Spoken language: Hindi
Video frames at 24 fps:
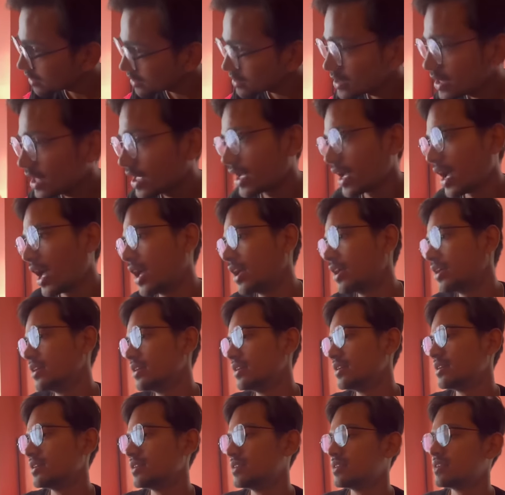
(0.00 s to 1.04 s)
रख देगा
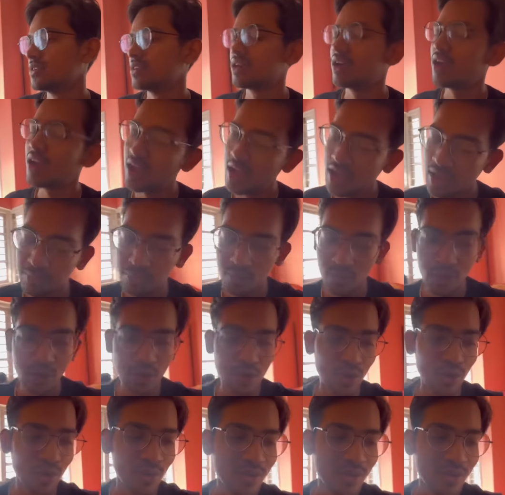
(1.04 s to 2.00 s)
ठीक है हाँ बोल दो